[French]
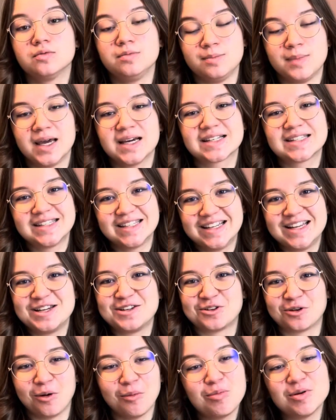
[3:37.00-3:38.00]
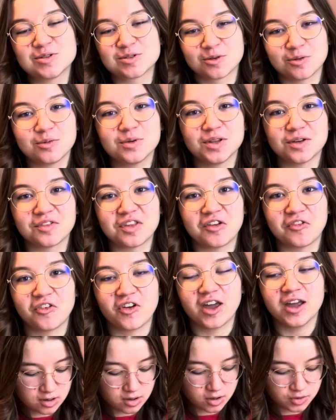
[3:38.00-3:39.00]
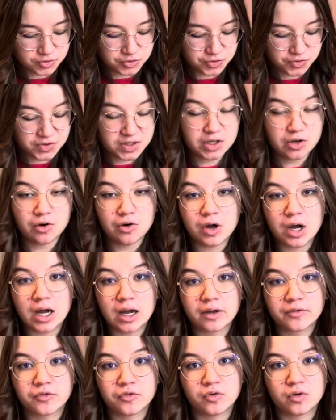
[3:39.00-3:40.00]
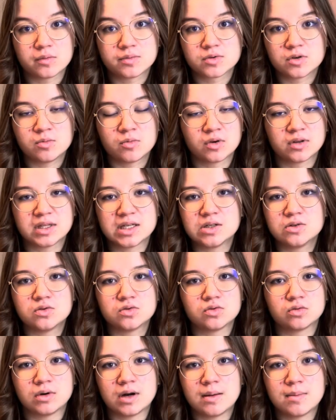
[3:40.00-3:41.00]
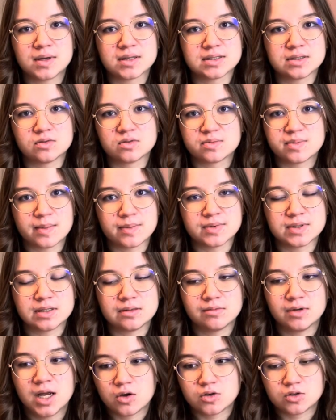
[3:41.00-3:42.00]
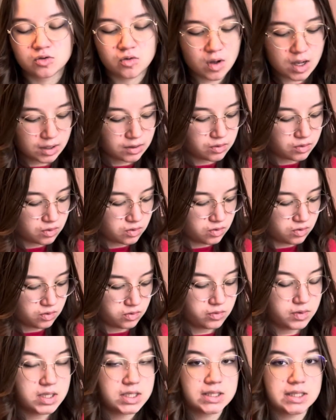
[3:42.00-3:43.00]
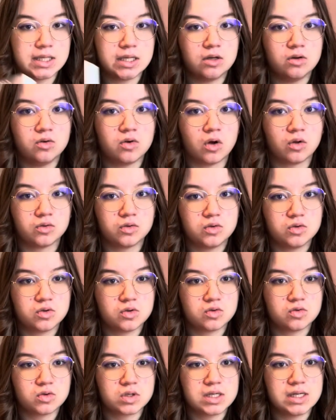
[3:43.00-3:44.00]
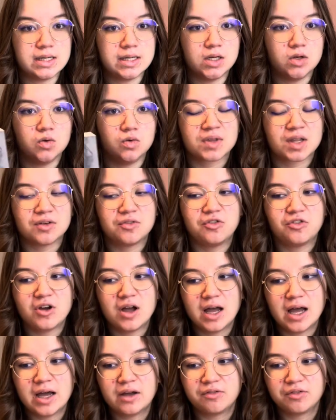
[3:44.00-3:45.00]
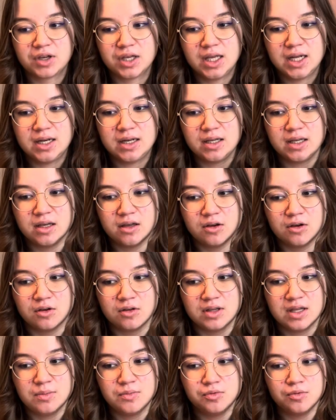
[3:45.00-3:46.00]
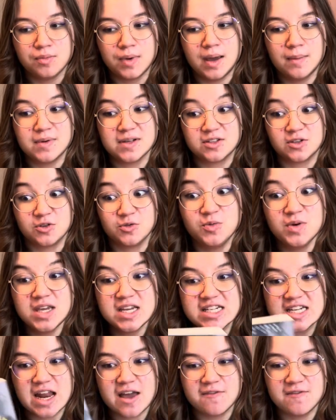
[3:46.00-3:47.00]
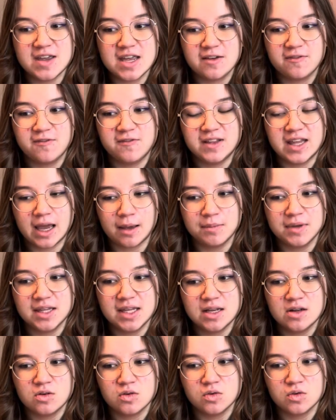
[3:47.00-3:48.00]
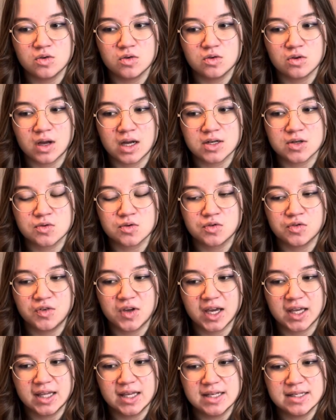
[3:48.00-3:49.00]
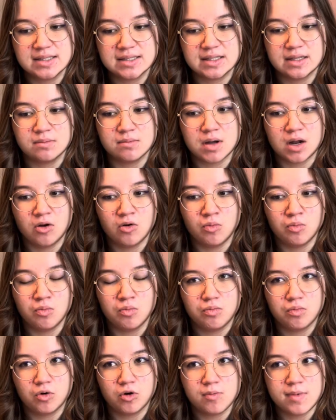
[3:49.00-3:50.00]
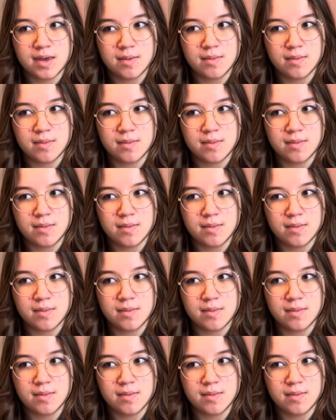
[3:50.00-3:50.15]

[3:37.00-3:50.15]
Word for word: merci les gens parce que oui, en effet, euh, quand tu finis le 1, faut absolument que t'aies le 2 sur la main, sinon c'est pas possible. Je crois que lui, je l'ai lu en deux jours. Je l'ai lu fin avril, euh, début mai parce que oui, je l'avais terminé le un jour férié, c'était bah, le 1er